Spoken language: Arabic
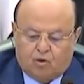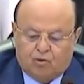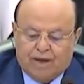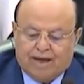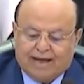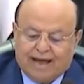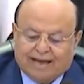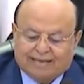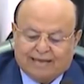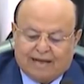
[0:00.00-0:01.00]
هناك
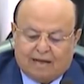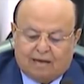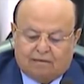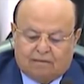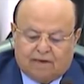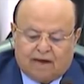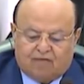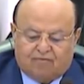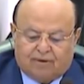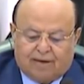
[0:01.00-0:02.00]
أخطاء
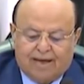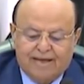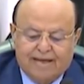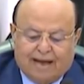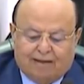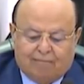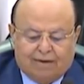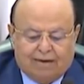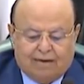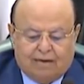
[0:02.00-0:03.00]
ترافق أي
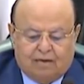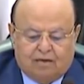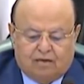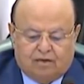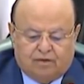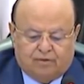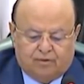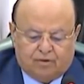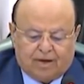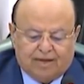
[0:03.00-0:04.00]
عمل
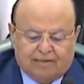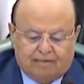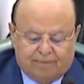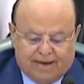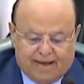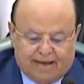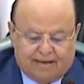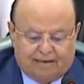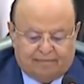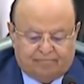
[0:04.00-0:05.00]
يراد
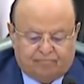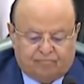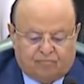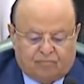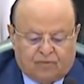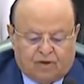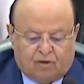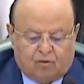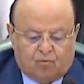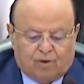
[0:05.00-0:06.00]
بناءه
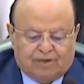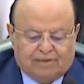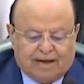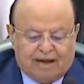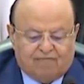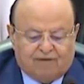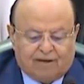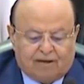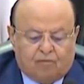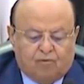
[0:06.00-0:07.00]
وقد
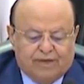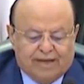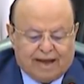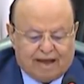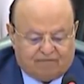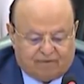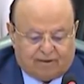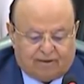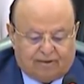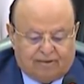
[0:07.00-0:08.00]
رافق
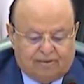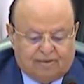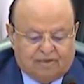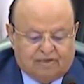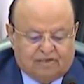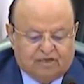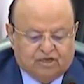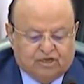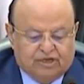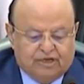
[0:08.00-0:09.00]
ويرافق
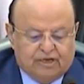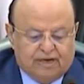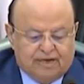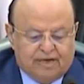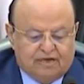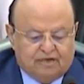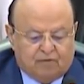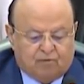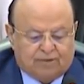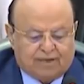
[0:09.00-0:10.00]
تشكيل
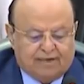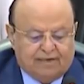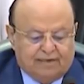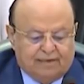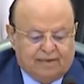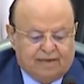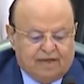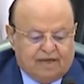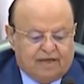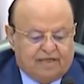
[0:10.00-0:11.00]
الجيش الوطني
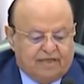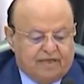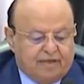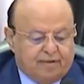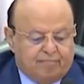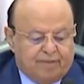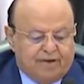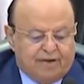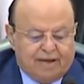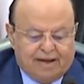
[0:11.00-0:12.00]
كثير
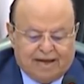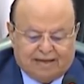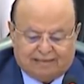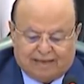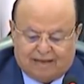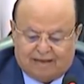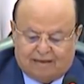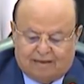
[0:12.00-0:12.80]
من الأخطاء